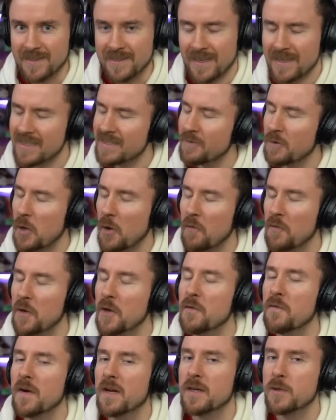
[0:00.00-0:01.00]
Das wird auf
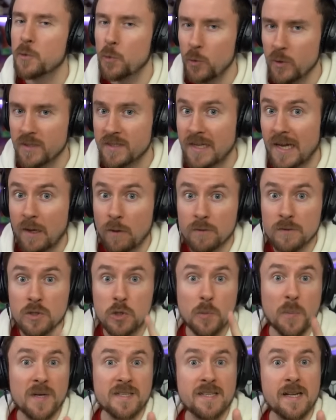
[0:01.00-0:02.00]
jeden Fall eine coole Sache und
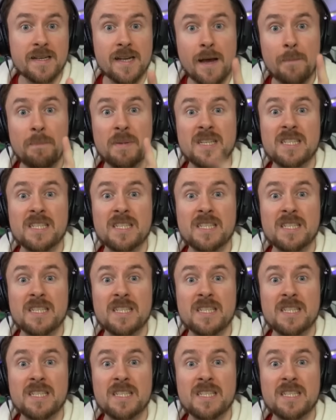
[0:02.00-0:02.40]
Superset hat ein